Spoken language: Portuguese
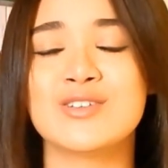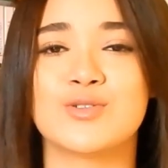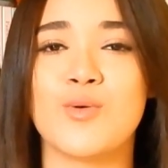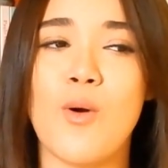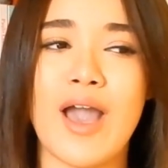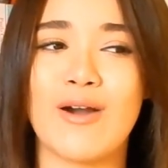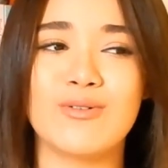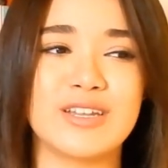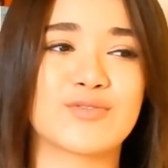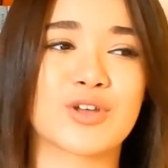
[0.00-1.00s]
Zoo é
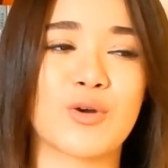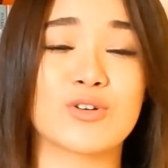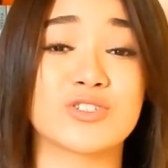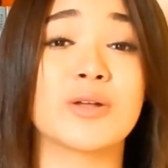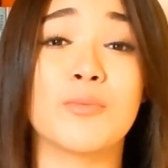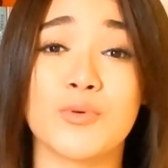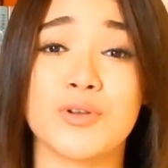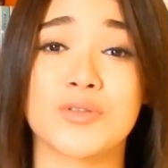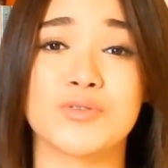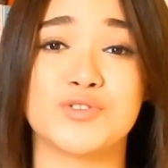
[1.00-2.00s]
um livro que eu gostei
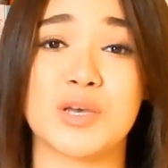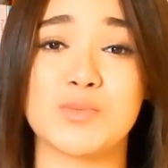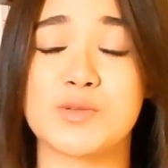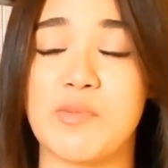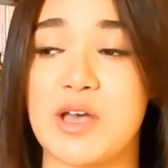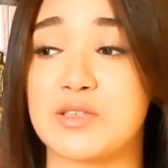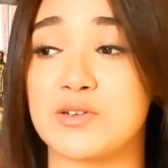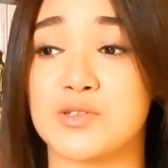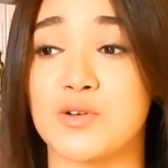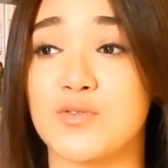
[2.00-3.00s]
muito do James
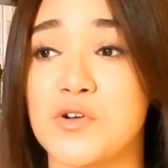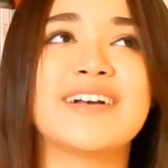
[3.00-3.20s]
Patterson,